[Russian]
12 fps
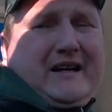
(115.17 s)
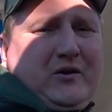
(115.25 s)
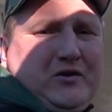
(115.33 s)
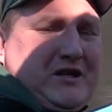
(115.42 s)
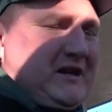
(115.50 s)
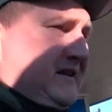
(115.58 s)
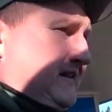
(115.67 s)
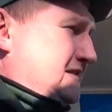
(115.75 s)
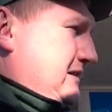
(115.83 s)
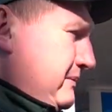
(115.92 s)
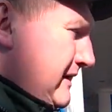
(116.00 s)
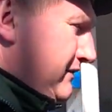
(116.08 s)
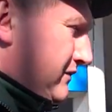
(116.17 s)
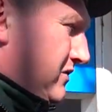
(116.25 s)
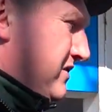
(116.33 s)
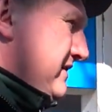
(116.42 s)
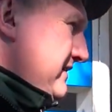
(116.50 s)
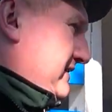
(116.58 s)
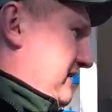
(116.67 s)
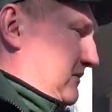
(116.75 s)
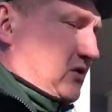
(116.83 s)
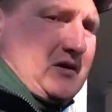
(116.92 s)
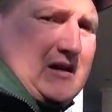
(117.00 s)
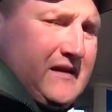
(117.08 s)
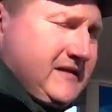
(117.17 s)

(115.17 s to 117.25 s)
короче, на заправку. Немного